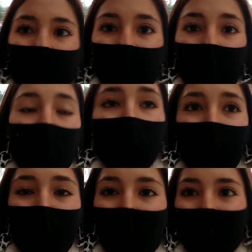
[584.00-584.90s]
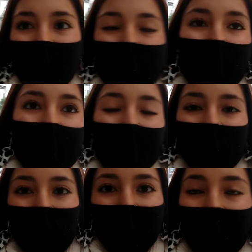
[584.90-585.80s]
Qué lucha para llegar
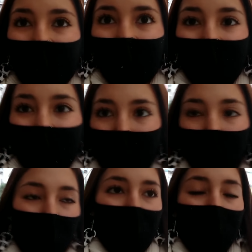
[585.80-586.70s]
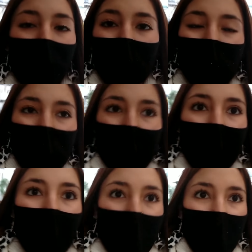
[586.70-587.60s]
hasta acá, gente. Bueno, ahí les mostré
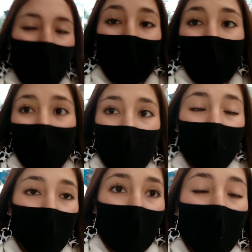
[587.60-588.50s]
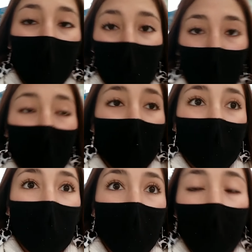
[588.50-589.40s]
eh, la galería en donde encontré el local que nos